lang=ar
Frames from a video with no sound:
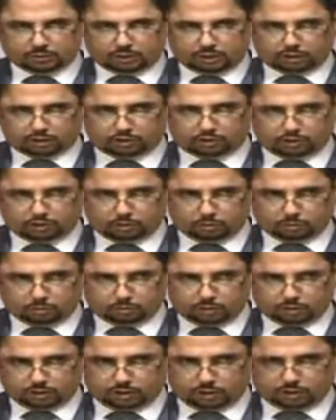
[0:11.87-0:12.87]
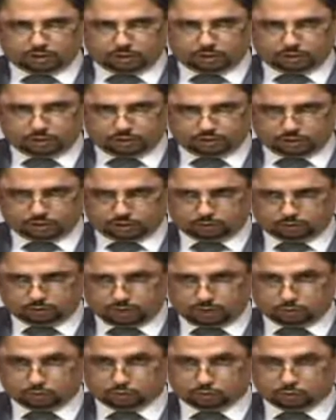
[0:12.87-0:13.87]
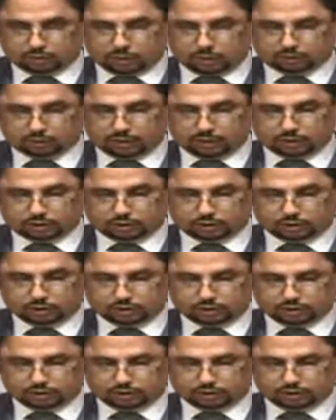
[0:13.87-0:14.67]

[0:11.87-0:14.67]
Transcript: رئيس الجمهورية السيد محمد بن عبد العزيز